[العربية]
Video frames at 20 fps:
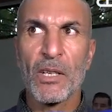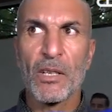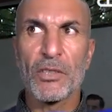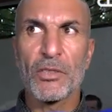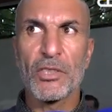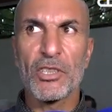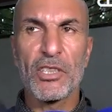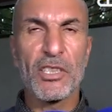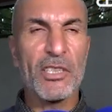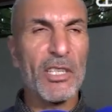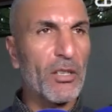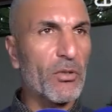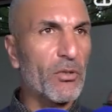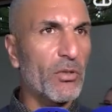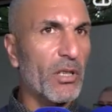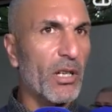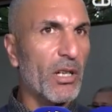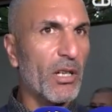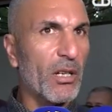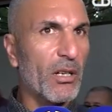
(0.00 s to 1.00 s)
شدينا
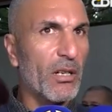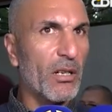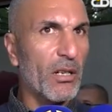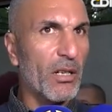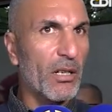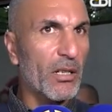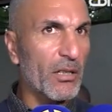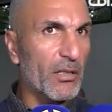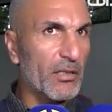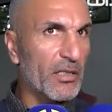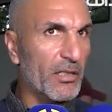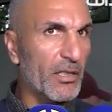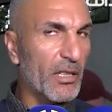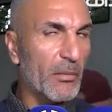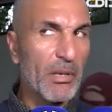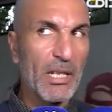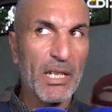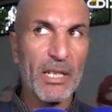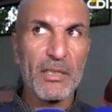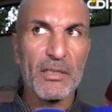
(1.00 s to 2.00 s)
الكره قدرنا
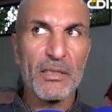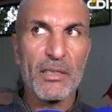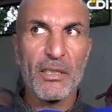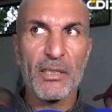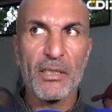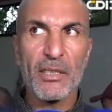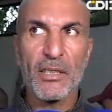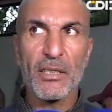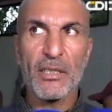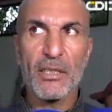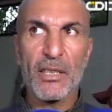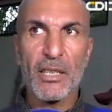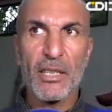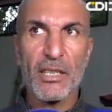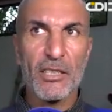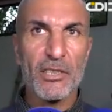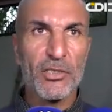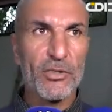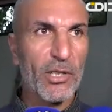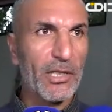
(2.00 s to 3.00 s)
بالك
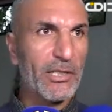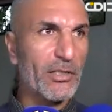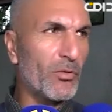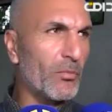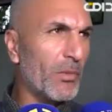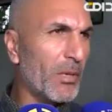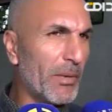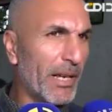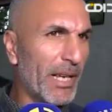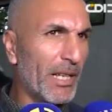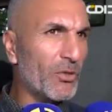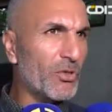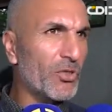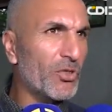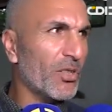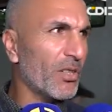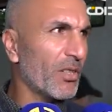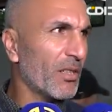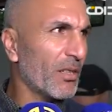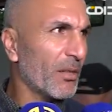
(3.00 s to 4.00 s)
نكري دي زوكازيون مي ما
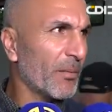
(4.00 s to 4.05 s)
كانوش